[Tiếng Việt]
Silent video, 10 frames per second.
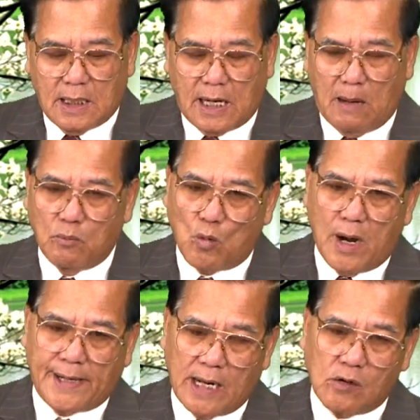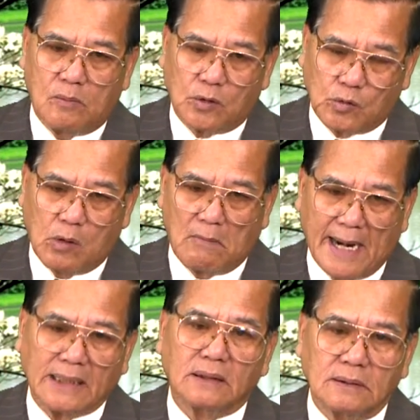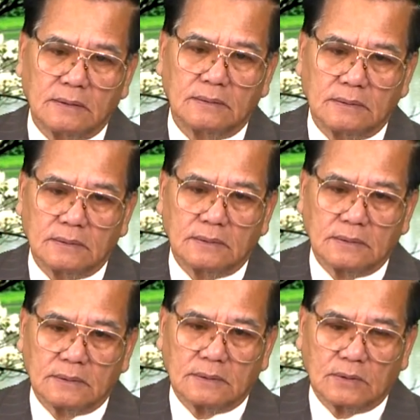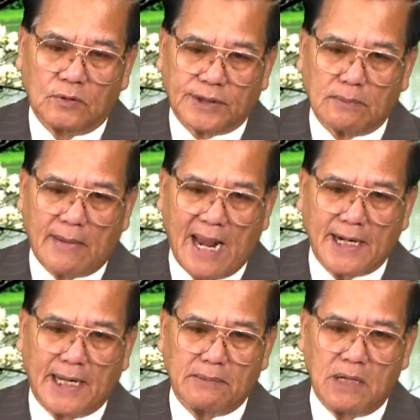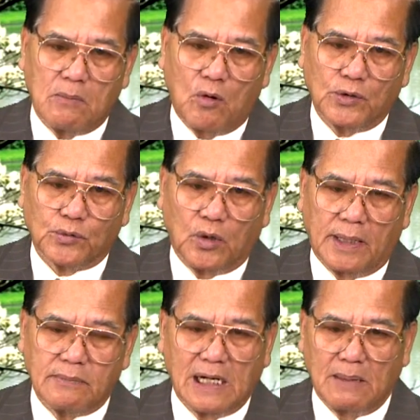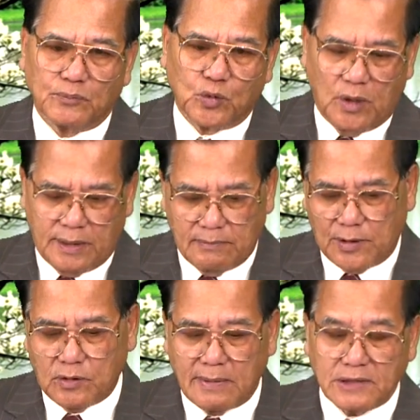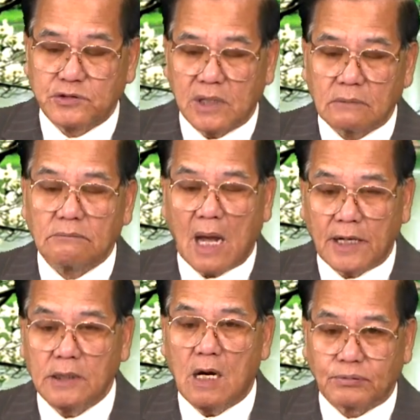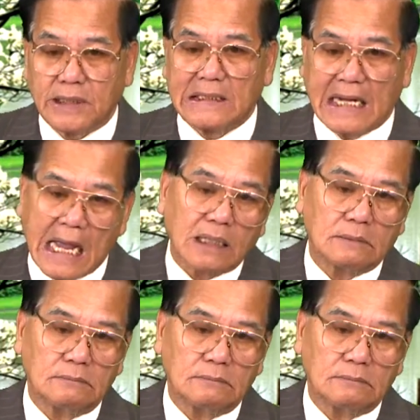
Ngày hôm qua đã có một cuộc bắn của thằng bé này 14 tuổi, 15 tuổi mà nó bắn chết 3 đứa học sinh khác.